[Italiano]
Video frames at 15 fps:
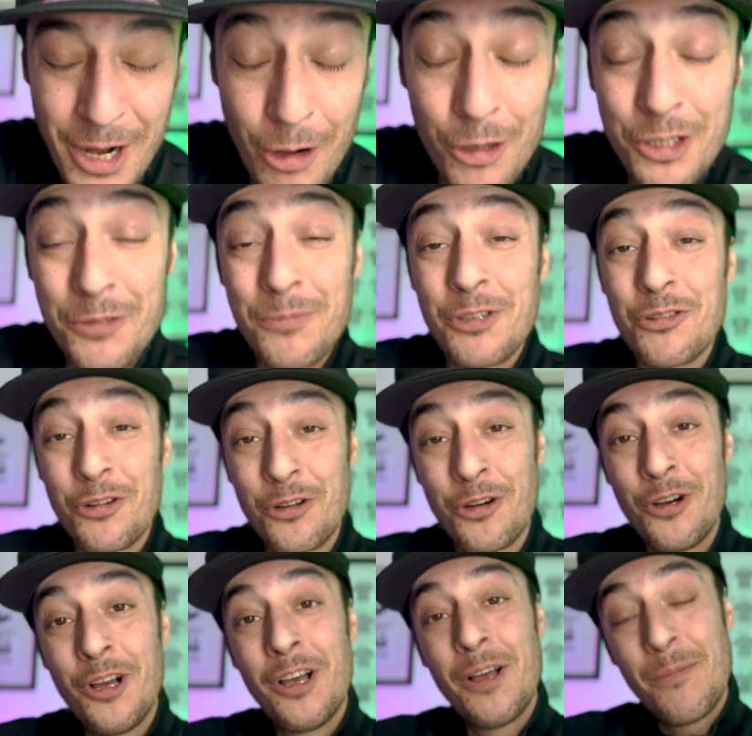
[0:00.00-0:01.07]
oggi mi sono
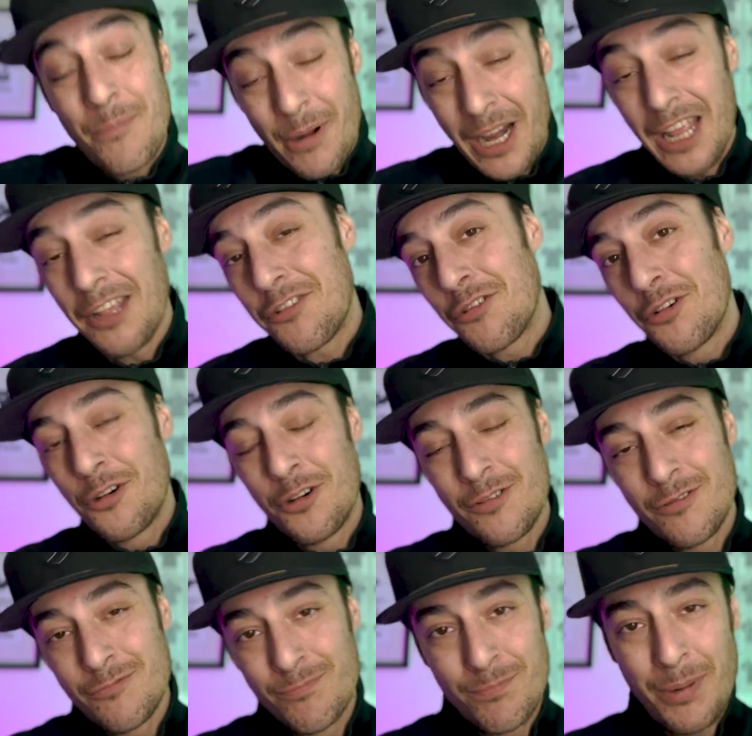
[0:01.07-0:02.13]
preso
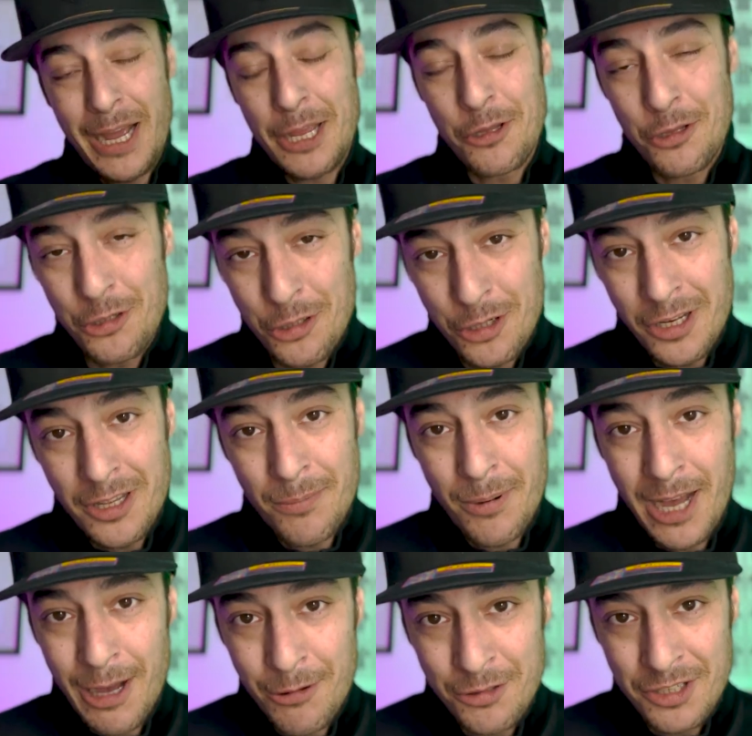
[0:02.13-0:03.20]
un paio di giorni di
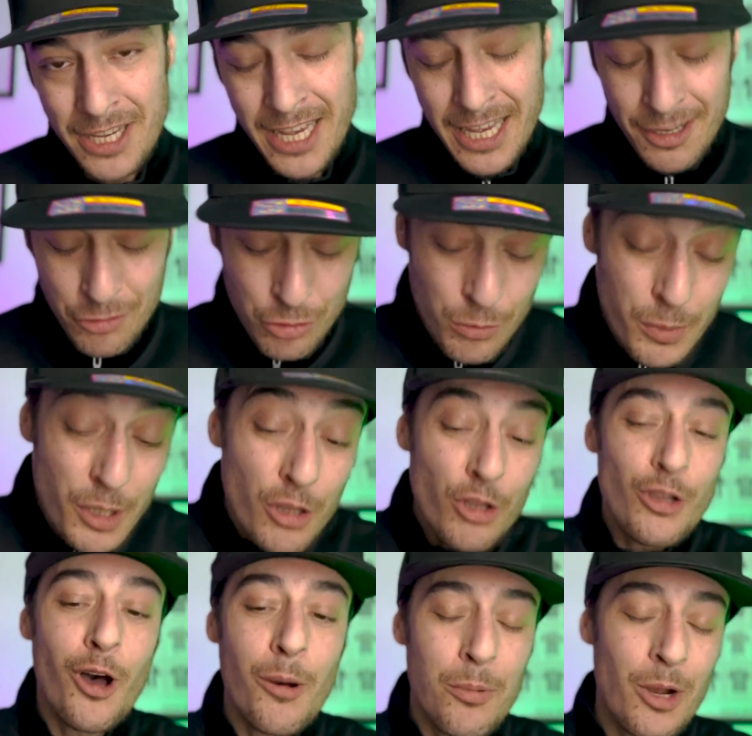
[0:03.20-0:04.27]
pausa. Eh. Subito
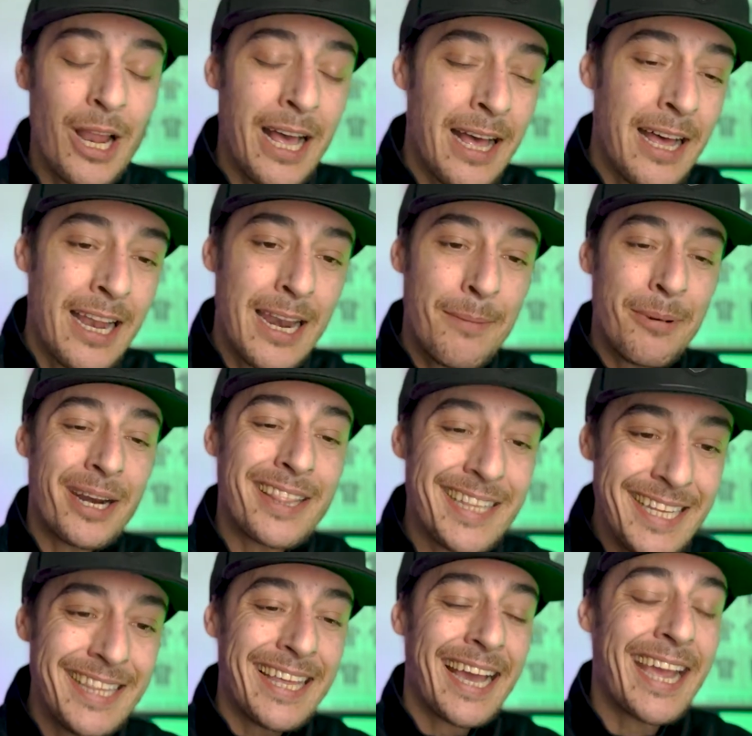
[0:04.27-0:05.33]
dopo la, la, partita a